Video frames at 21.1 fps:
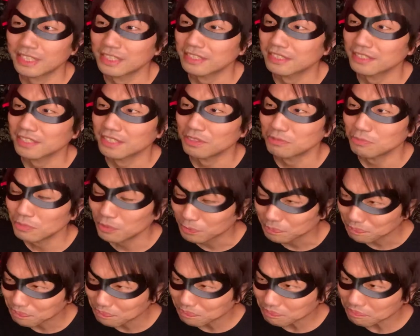んですけど
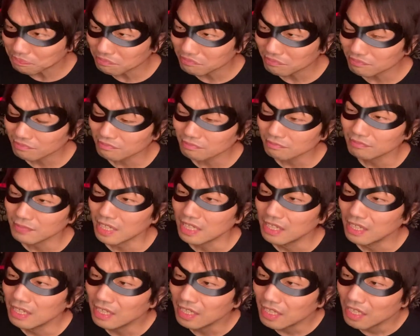も、
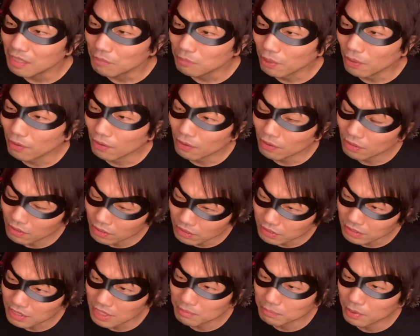
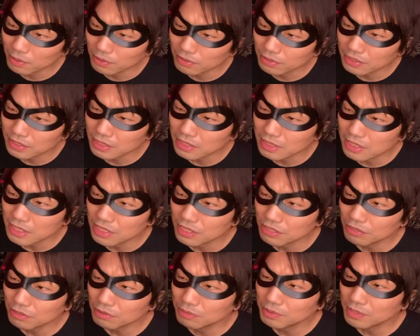ポールで僕に印
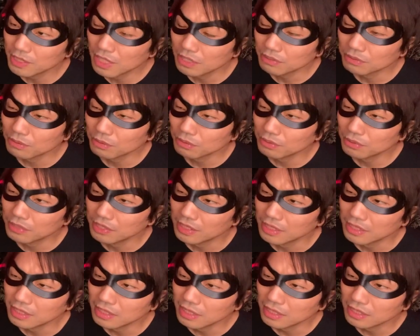象深く残って
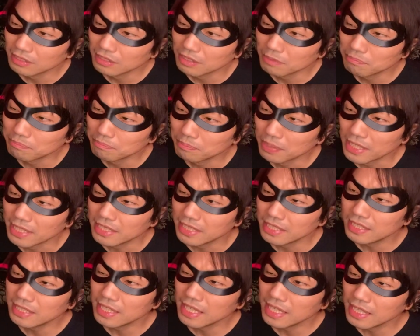いったっていうのは、
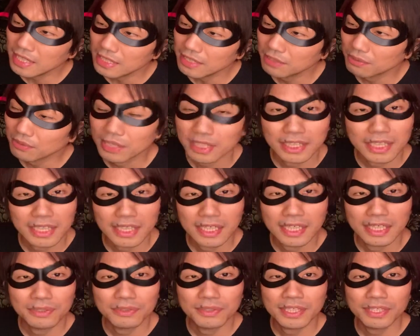ペニー・レインとかね、
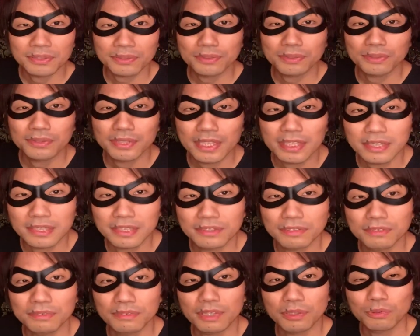あの辺の曲なんてい
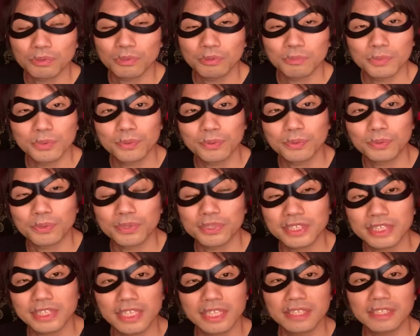うのは子供の頃好
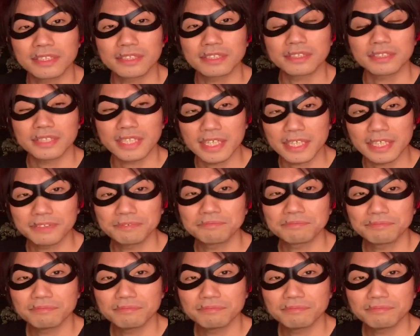きだったですね。